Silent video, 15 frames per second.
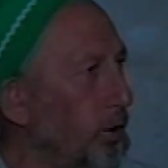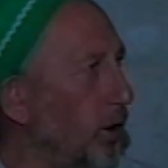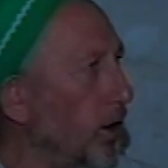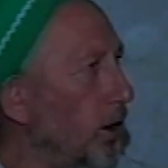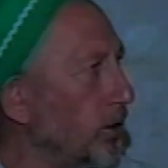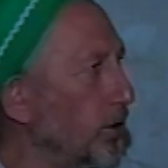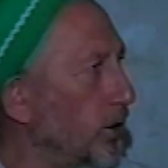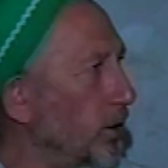
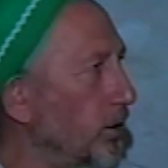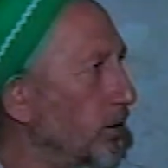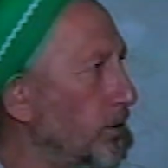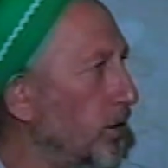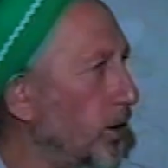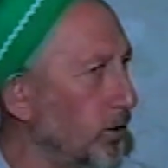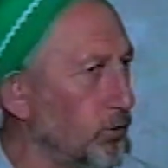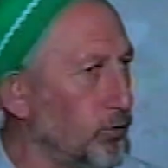осенью я
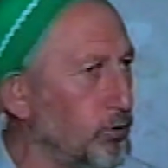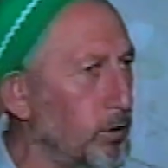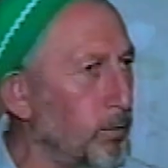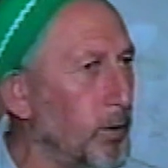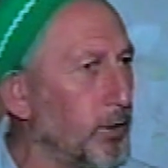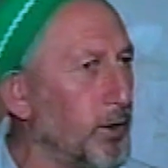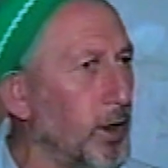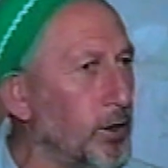начал
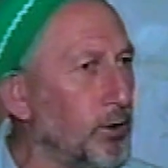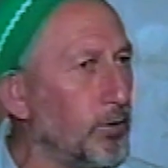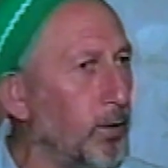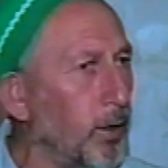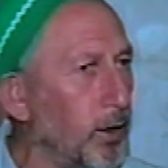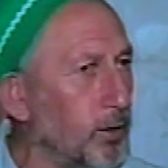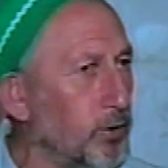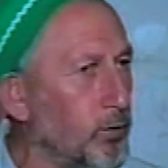искать
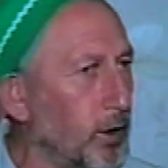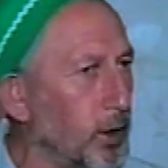учителя.